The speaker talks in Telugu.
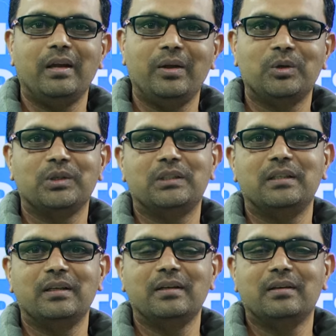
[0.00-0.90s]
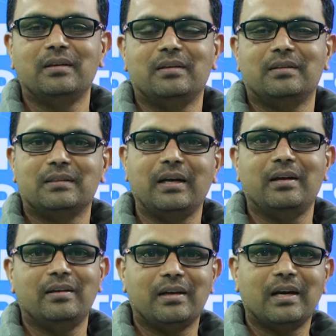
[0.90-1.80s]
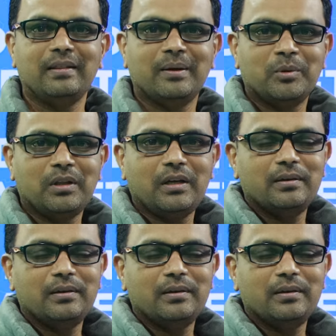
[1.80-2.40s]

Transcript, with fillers: ఈరోజు వచ్చింది సరే ఎట్లయితే ముందు